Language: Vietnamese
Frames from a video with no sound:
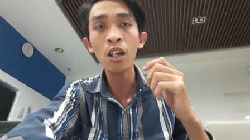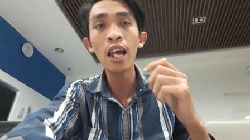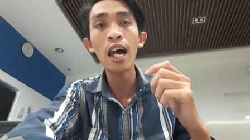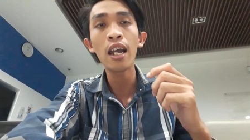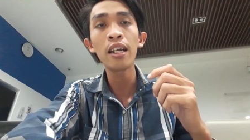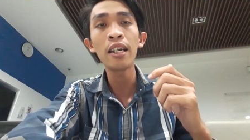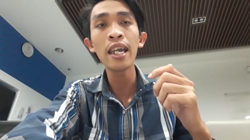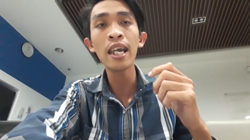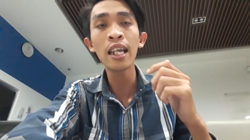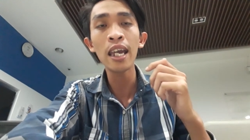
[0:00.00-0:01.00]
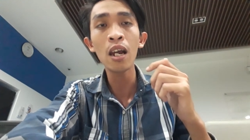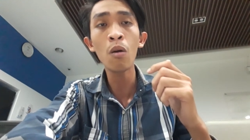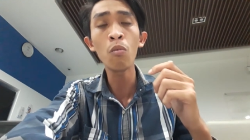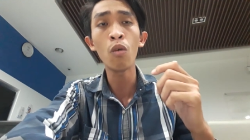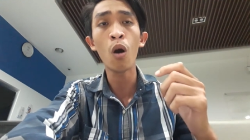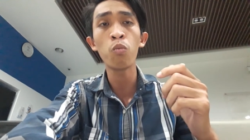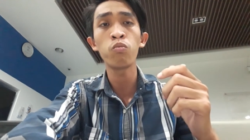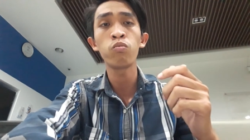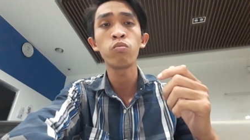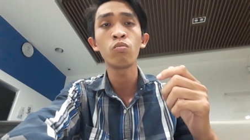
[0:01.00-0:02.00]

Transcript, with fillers: là nghe theo một